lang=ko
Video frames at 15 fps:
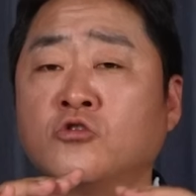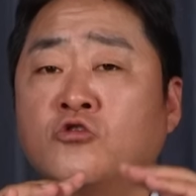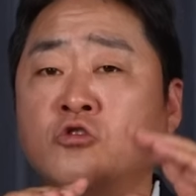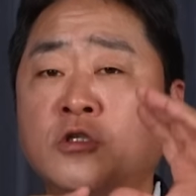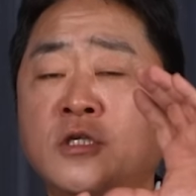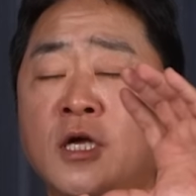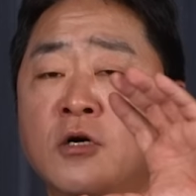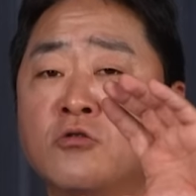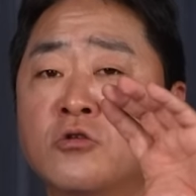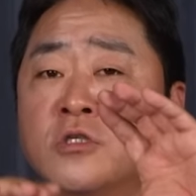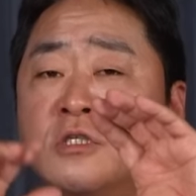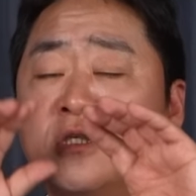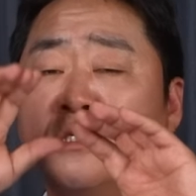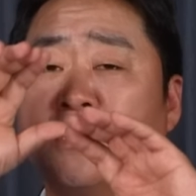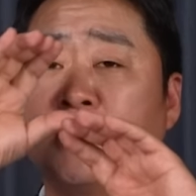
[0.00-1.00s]
주택으로
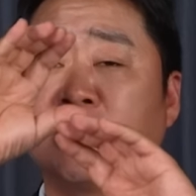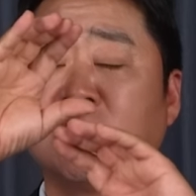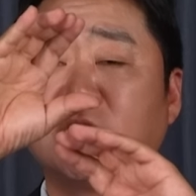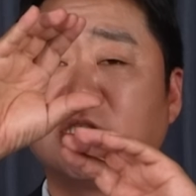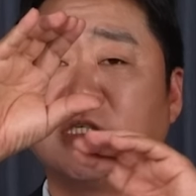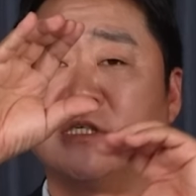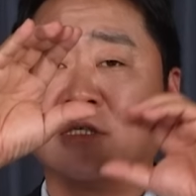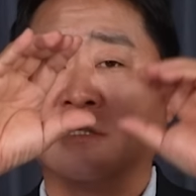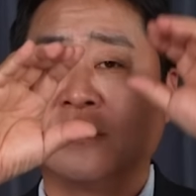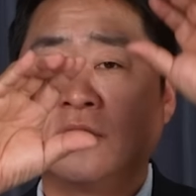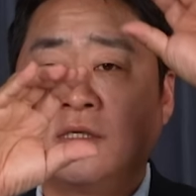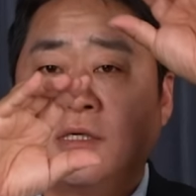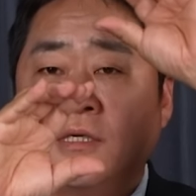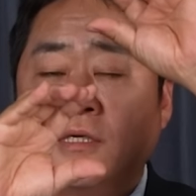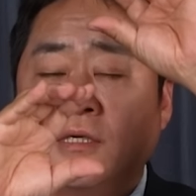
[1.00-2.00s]
쓰는 그 층,
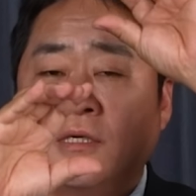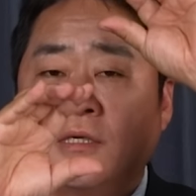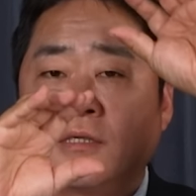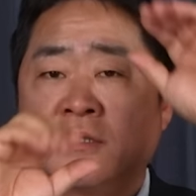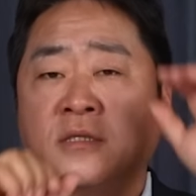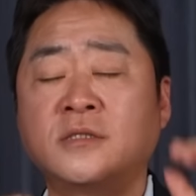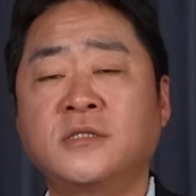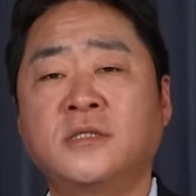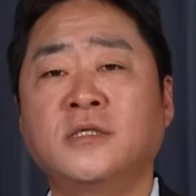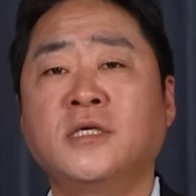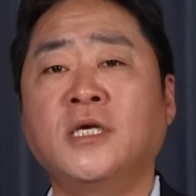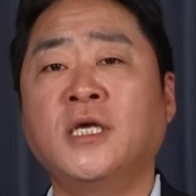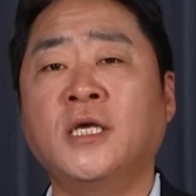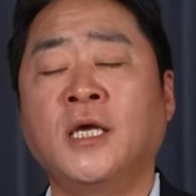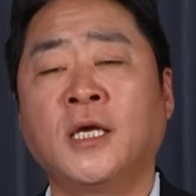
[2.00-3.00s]
그
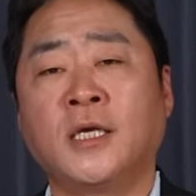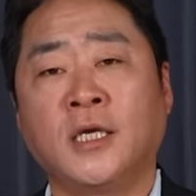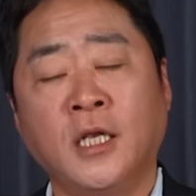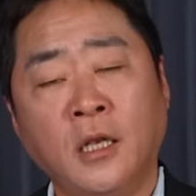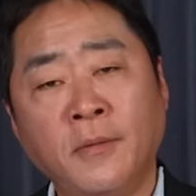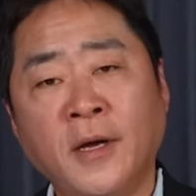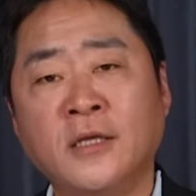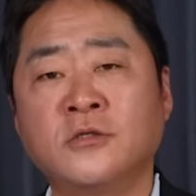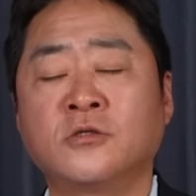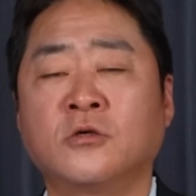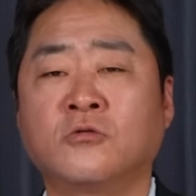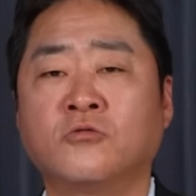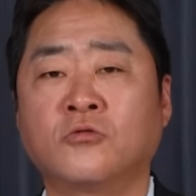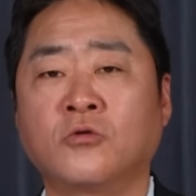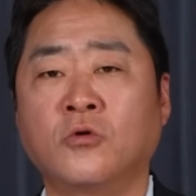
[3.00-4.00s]
층이
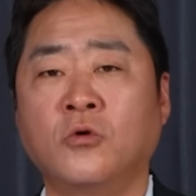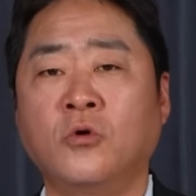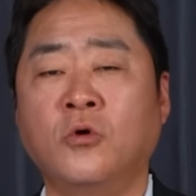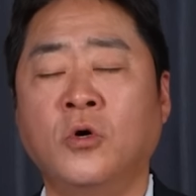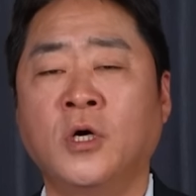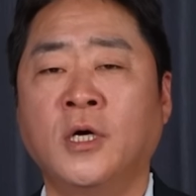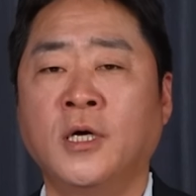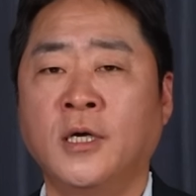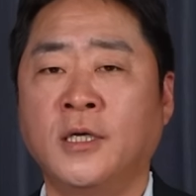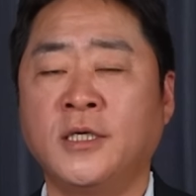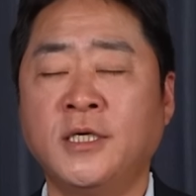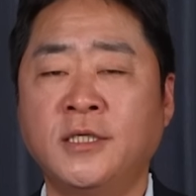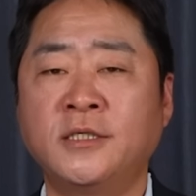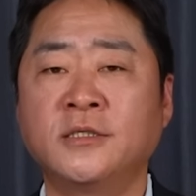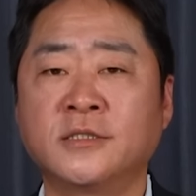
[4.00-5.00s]
일반적으로
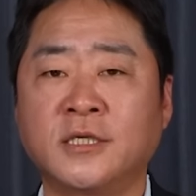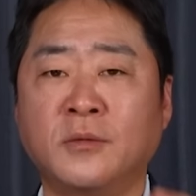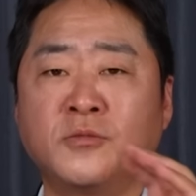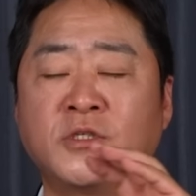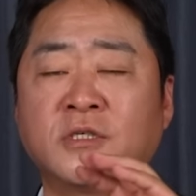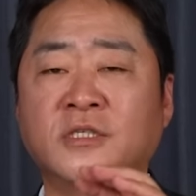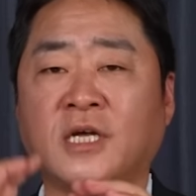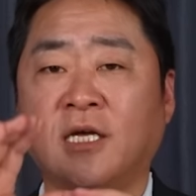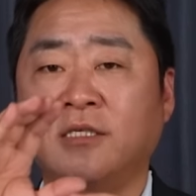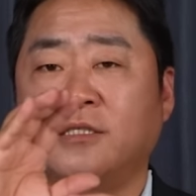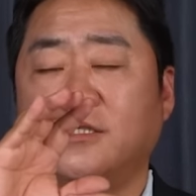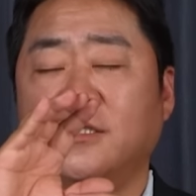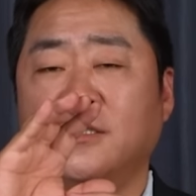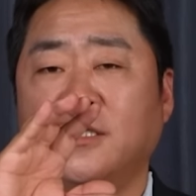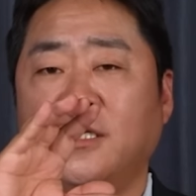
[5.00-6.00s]
이층, 삼층,
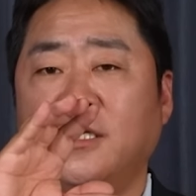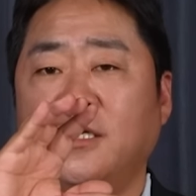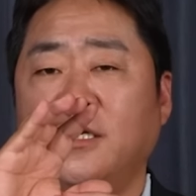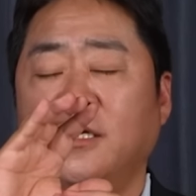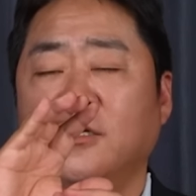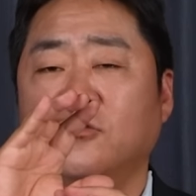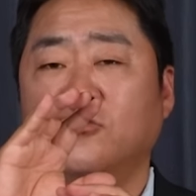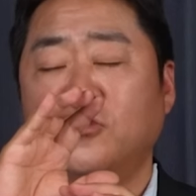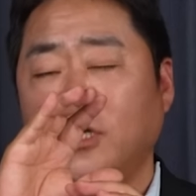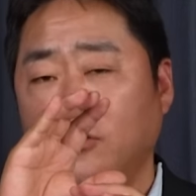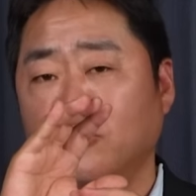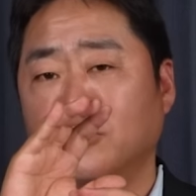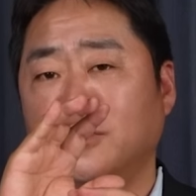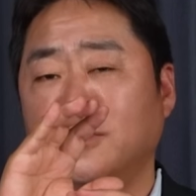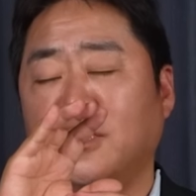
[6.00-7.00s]
사층이
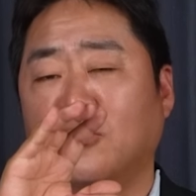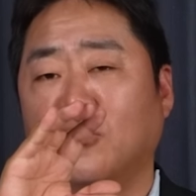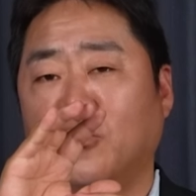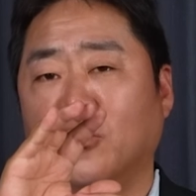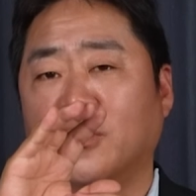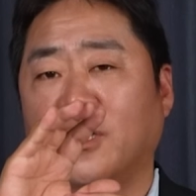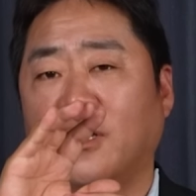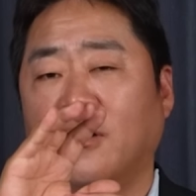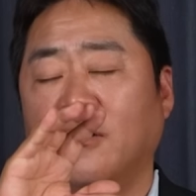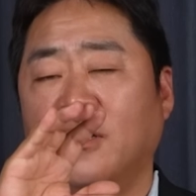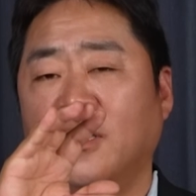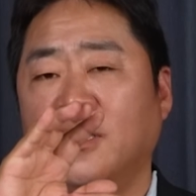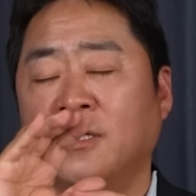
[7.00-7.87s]
주택으로 쓴다고 볼게요.